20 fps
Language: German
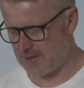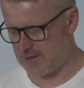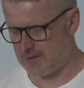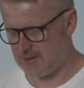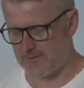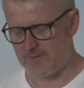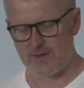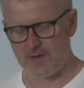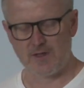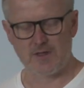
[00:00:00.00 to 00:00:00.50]
Das
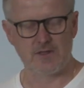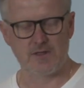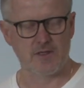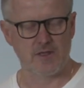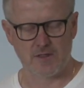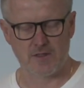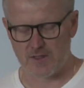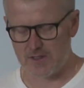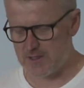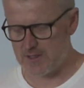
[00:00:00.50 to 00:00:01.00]
fand ich sehr
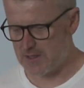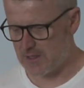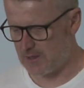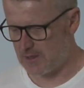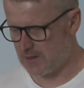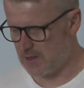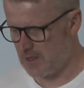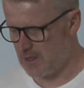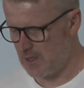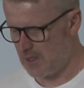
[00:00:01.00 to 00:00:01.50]

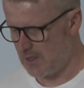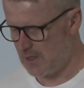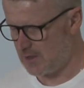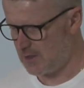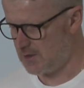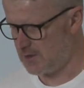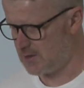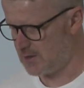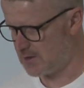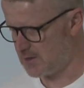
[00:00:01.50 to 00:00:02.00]
interessant,
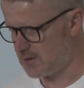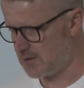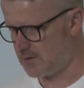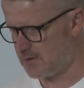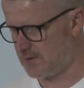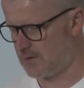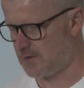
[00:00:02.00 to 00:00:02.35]
dieses